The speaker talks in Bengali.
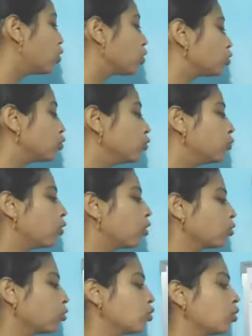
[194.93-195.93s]
ফসল
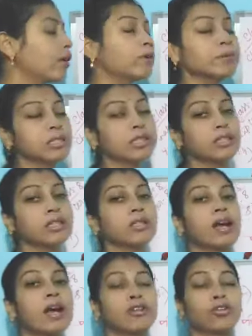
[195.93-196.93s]
পক্ক হওয়ার ভিত্তিতে
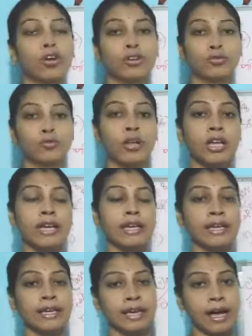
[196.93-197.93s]
ধান কয় রূপ
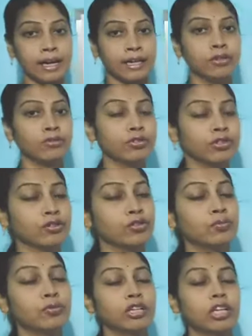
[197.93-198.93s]
আগেরগুলো
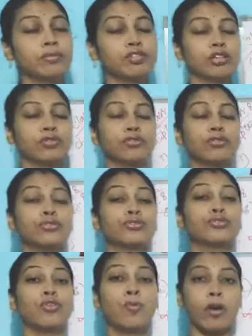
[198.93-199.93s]
যেগুলো বললাম সেগুলো হলো
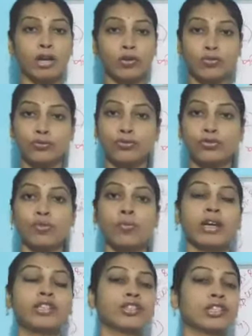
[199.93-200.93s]
সময় কোন
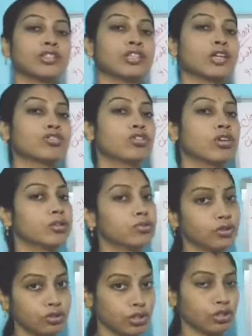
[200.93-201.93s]
সময় সেটা চাষ করা
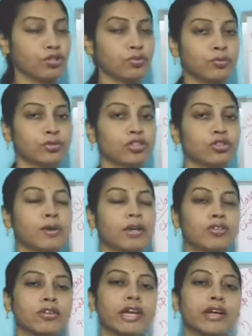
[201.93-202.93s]
হচ্ছে সেটার উপর নির্ভর
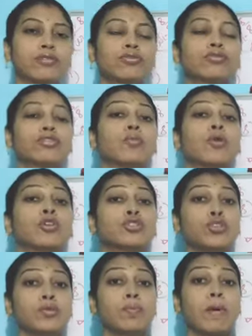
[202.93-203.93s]
করে এখন হলো
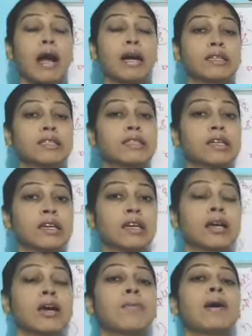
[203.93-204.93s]
ফসল পাকছে
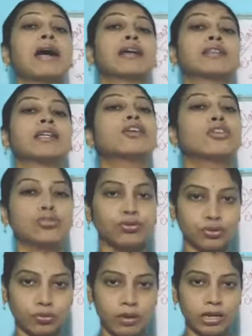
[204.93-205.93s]
পাকতে কত
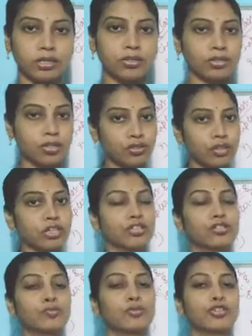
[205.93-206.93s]
সময় নিচ্ছে
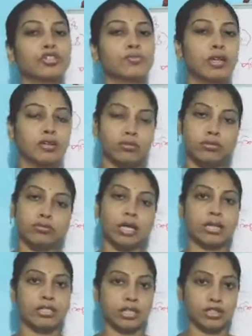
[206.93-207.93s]
সেইটার উপর নির্ভর করেও
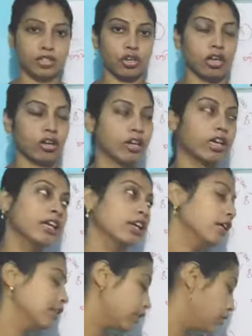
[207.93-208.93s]
ধান চাষ করা হয়
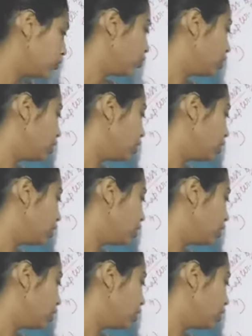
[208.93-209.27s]
সেগুলো